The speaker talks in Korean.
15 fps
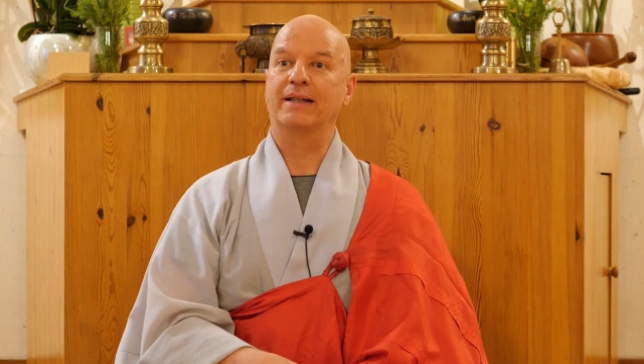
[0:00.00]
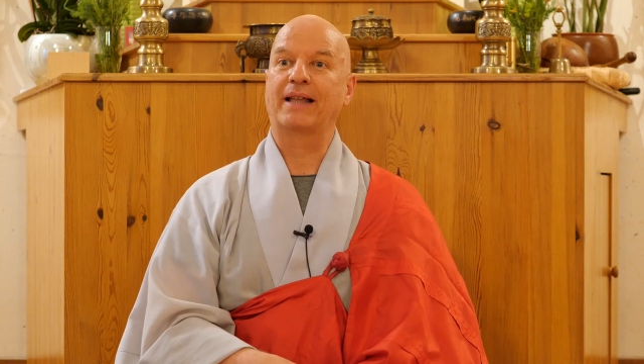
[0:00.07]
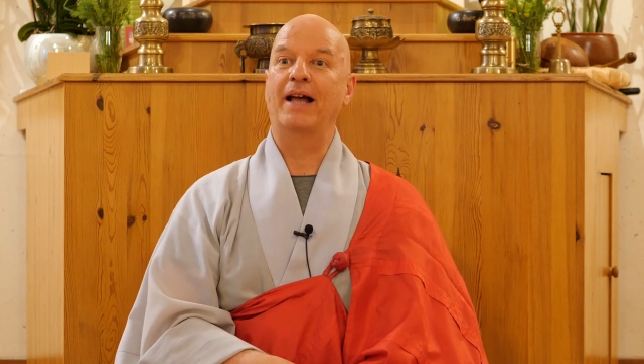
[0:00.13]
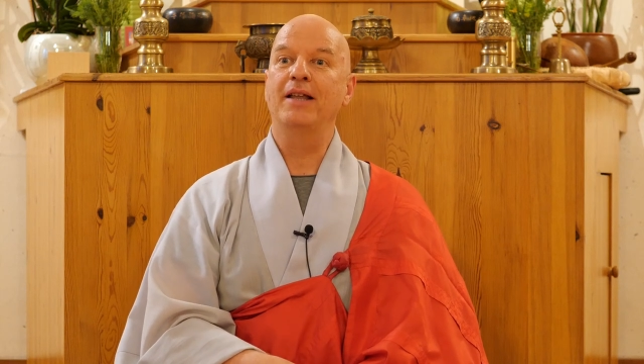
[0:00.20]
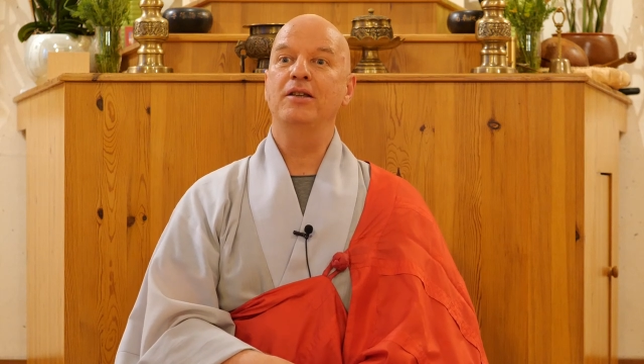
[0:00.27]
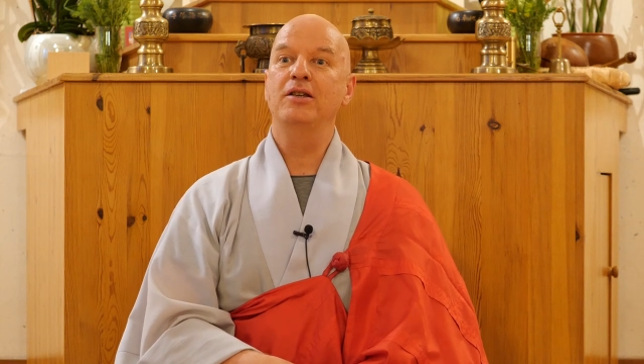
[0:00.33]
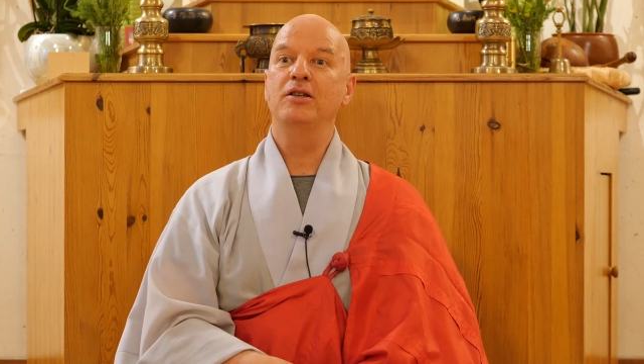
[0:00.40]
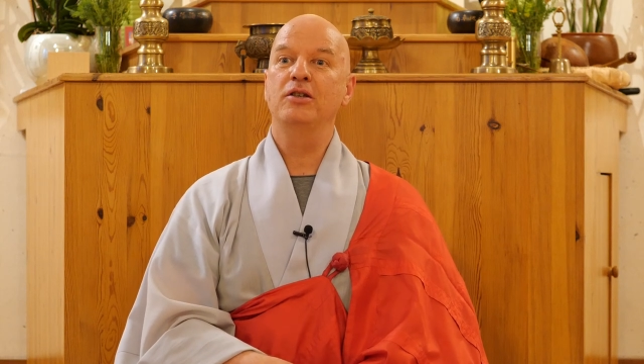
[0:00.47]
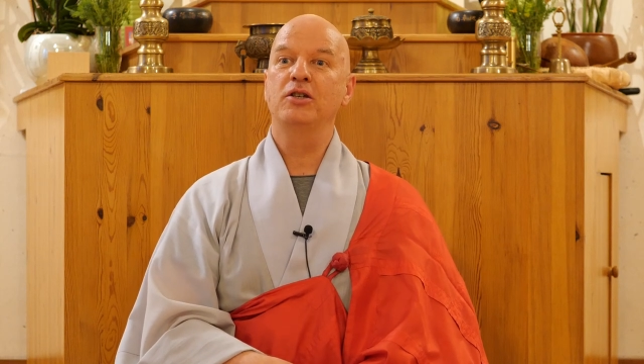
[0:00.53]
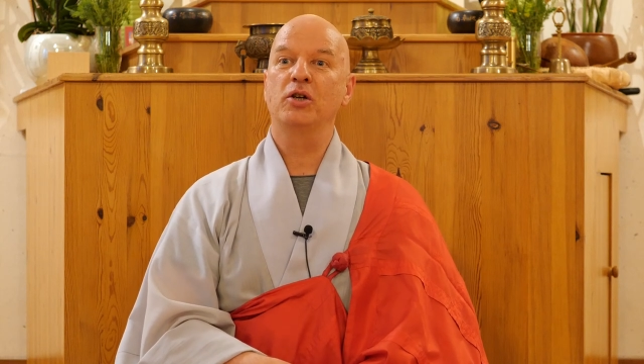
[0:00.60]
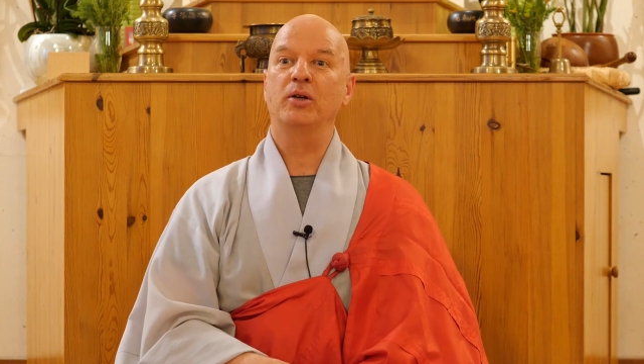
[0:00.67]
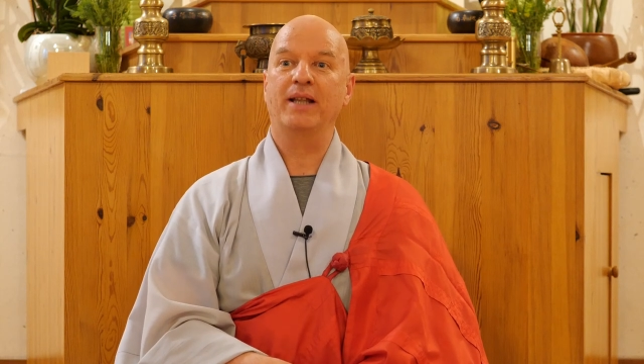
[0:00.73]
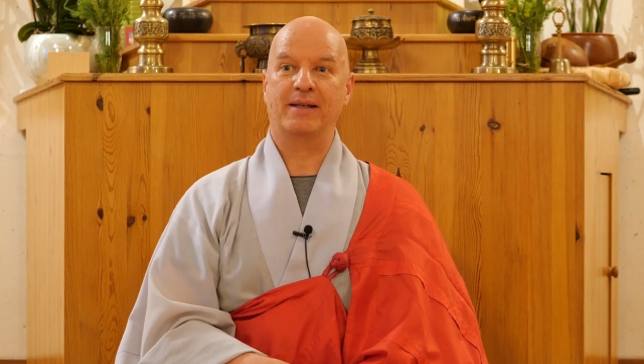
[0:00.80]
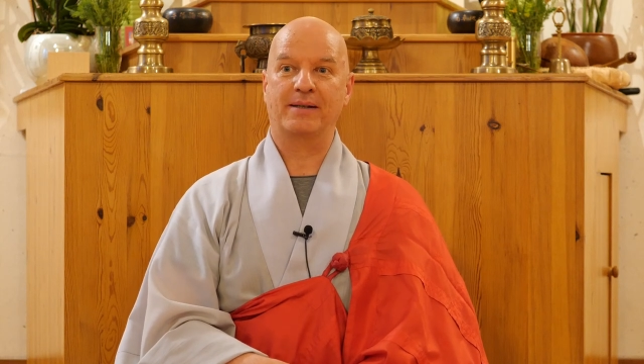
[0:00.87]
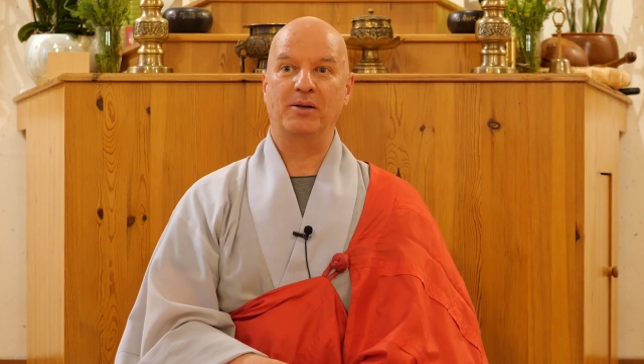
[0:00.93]

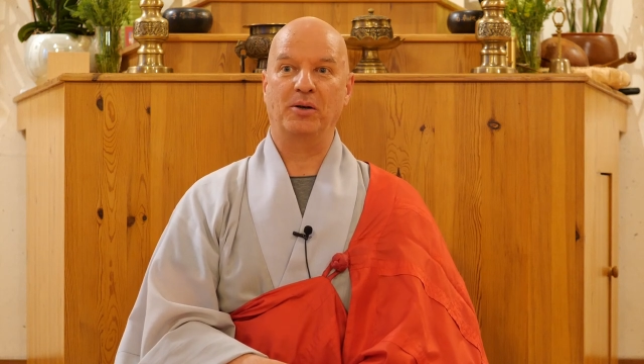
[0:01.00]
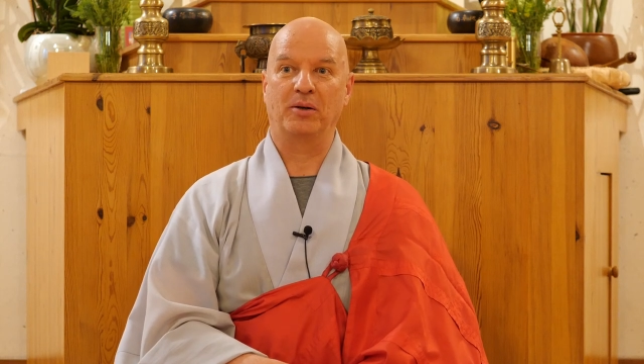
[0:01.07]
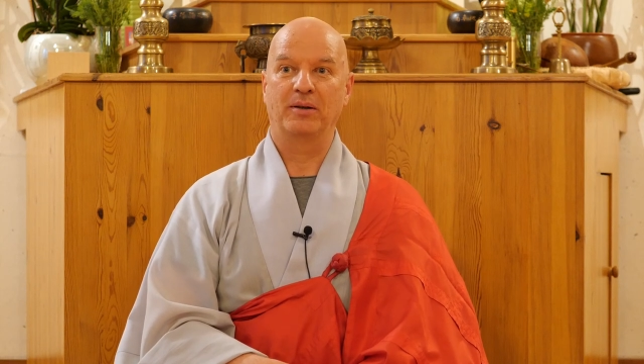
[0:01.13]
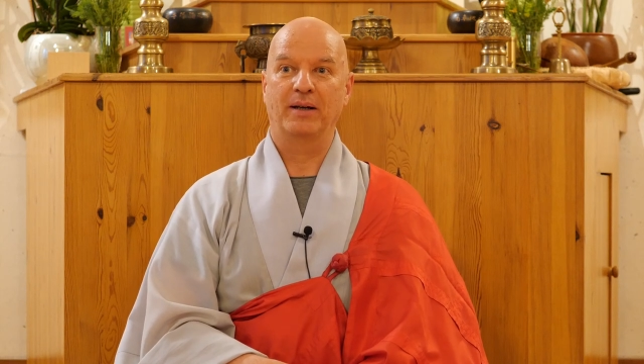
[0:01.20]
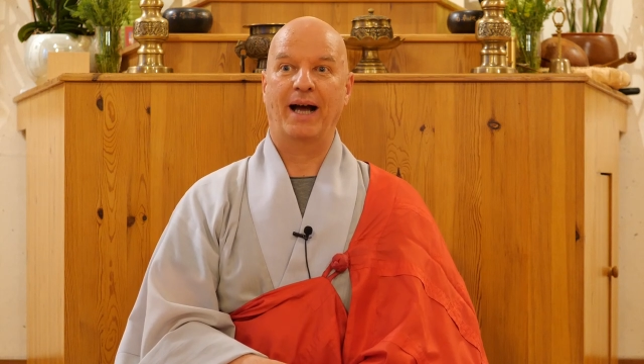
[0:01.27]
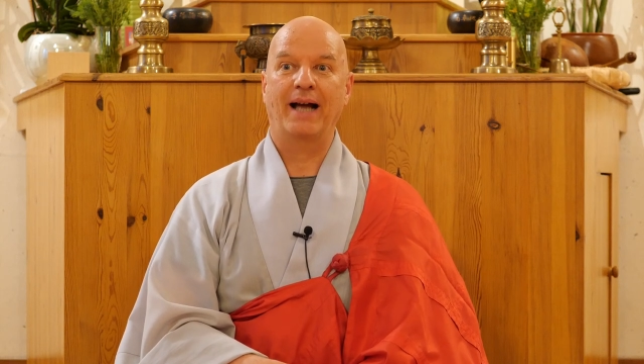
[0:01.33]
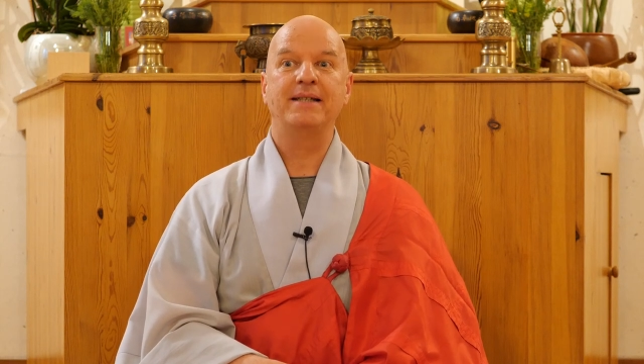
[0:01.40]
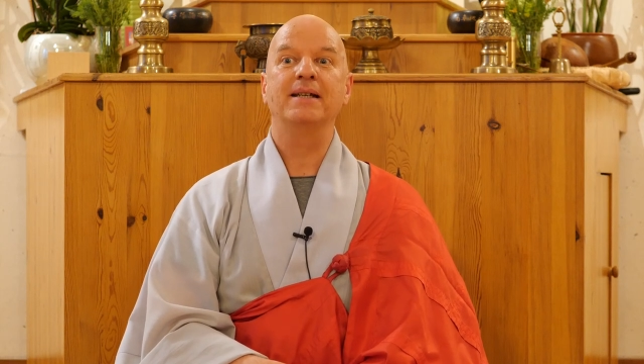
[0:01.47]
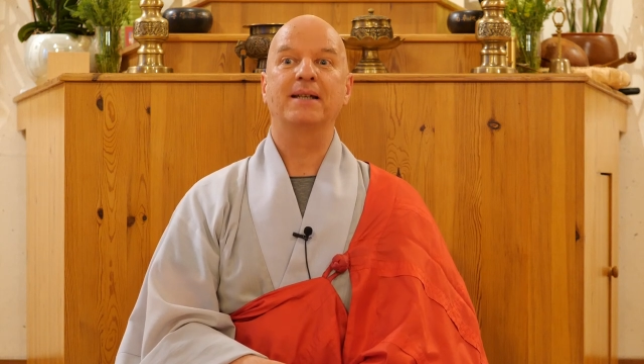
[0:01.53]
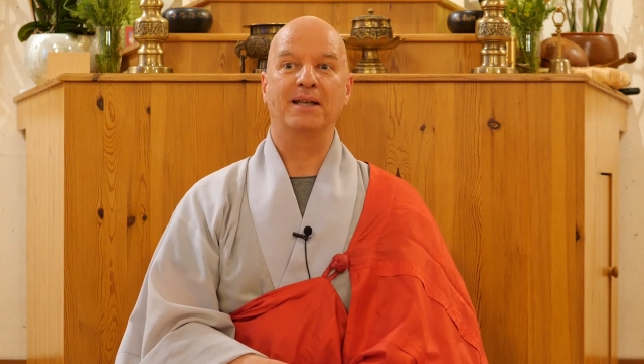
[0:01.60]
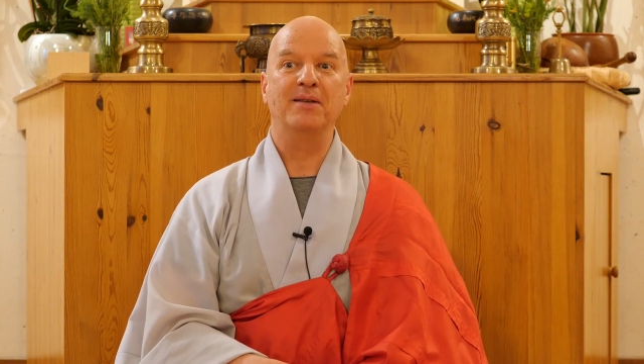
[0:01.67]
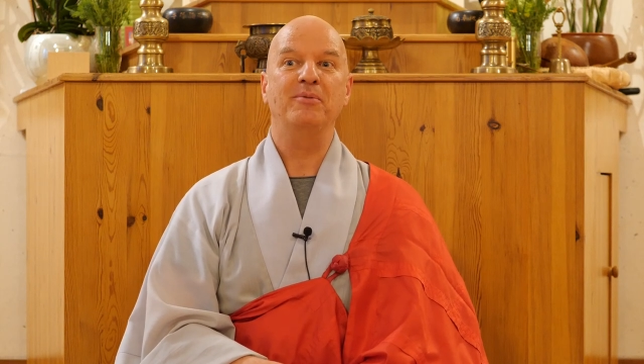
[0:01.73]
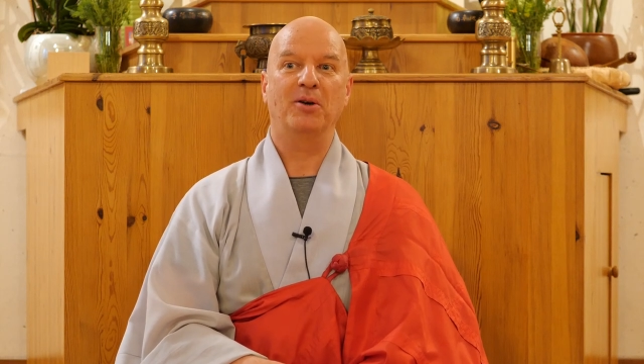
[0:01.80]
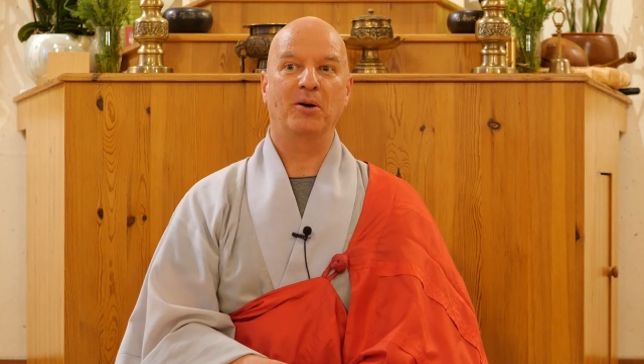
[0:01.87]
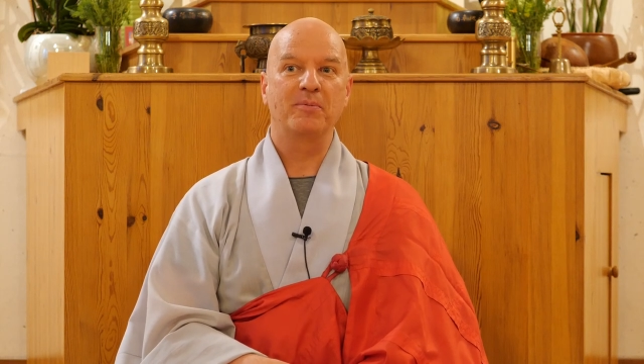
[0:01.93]
단전에서 아직
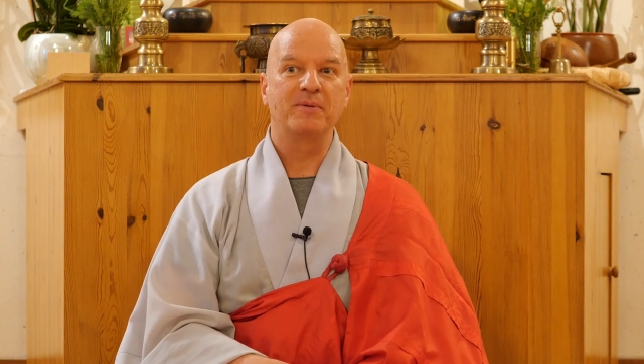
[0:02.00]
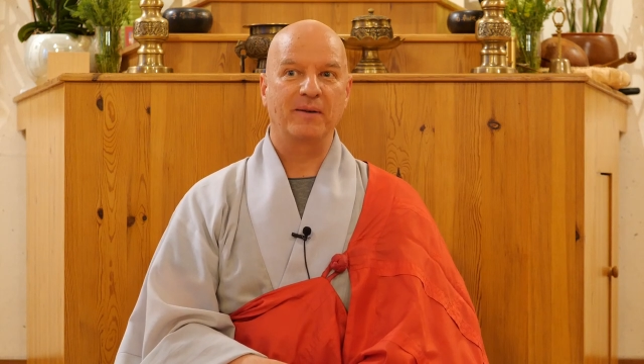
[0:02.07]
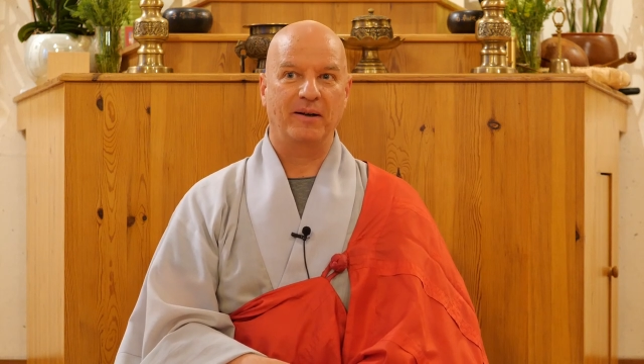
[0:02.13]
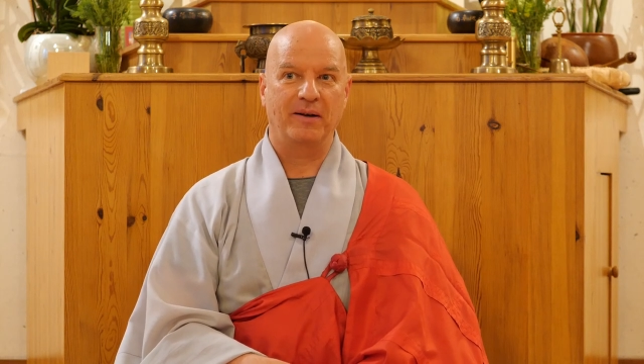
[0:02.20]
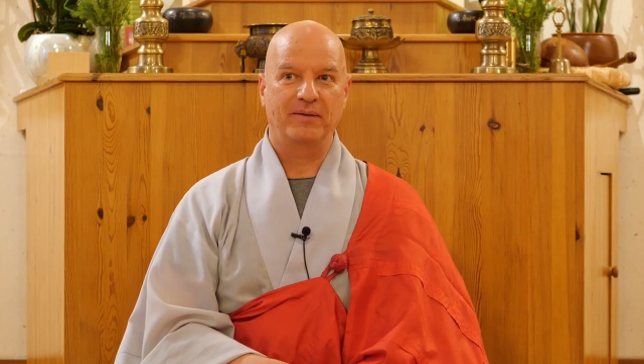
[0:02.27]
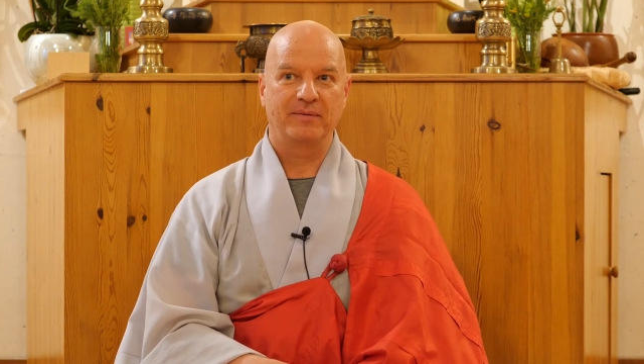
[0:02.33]
힘이 없어요.